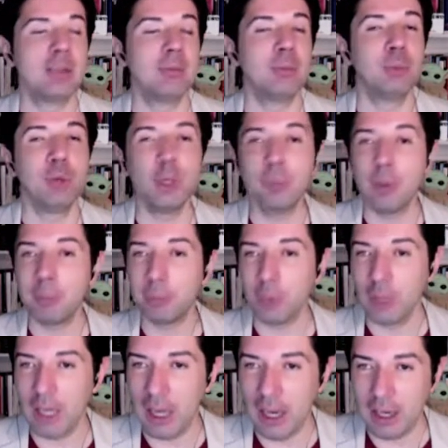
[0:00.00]
muy
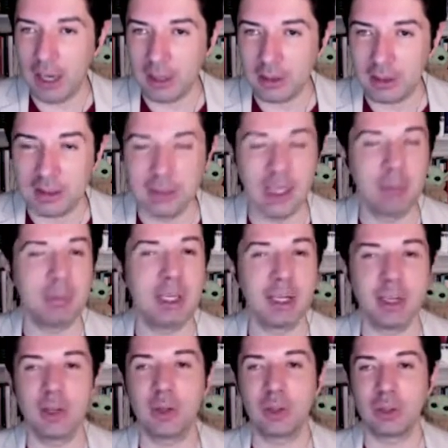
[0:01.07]
popular y también
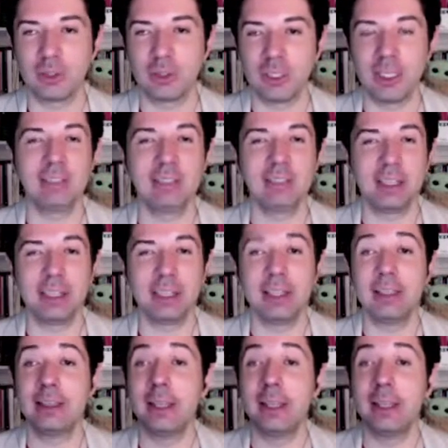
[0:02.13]
reconocida serie